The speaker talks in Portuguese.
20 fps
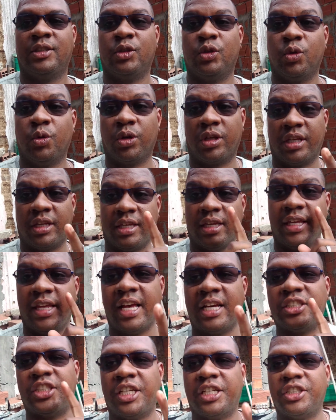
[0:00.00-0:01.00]
do que
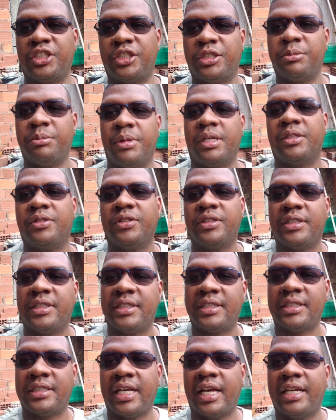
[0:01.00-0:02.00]
a gente menos
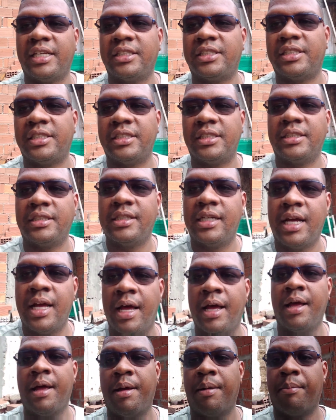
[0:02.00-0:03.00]
sente,
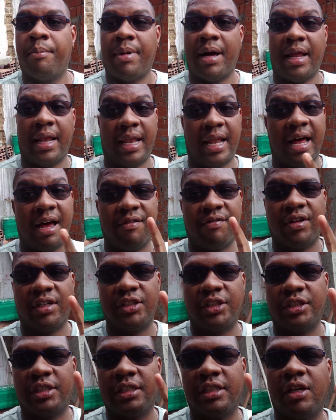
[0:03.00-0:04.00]

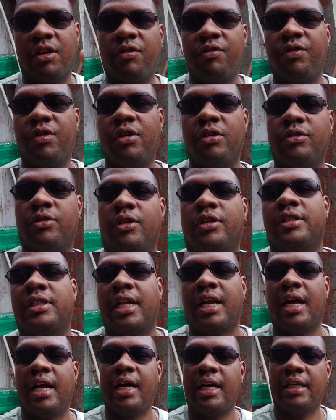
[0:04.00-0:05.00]
palavras que não voltam
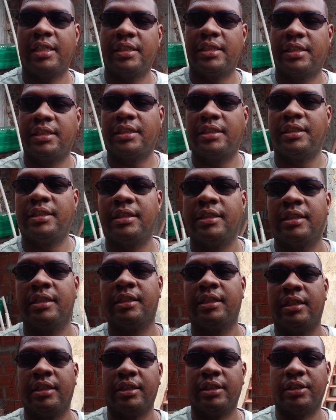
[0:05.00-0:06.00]
atrás.
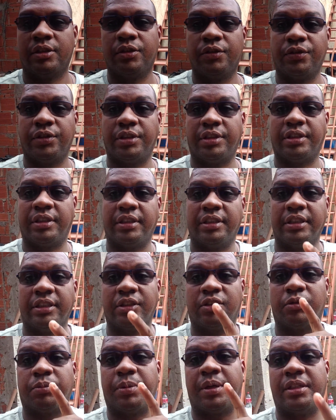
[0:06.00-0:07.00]
Eu
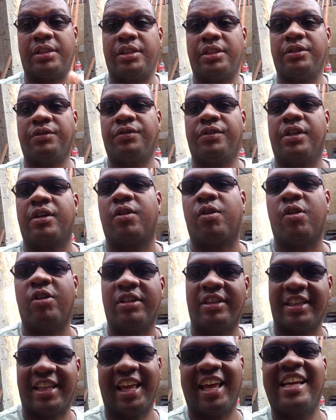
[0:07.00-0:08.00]
sinto para te ver
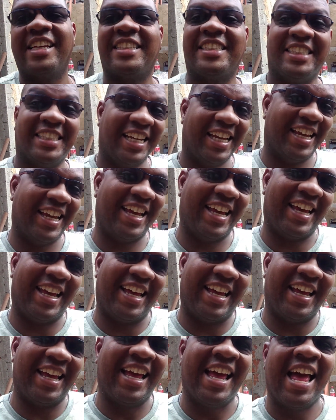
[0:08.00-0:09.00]
contente, é.
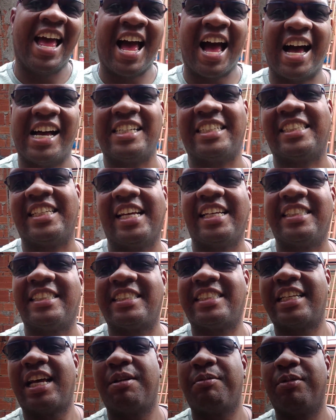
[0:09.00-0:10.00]
A gente
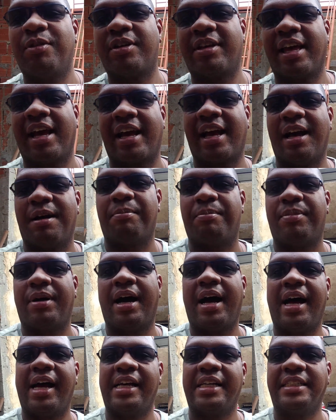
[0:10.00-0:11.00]
sabe o que é
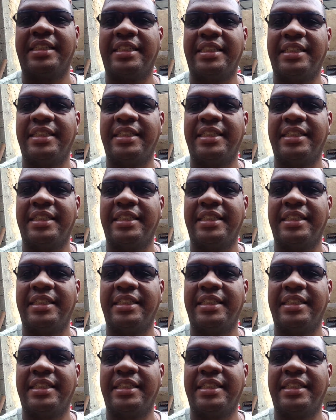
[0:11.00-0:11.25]
capaz.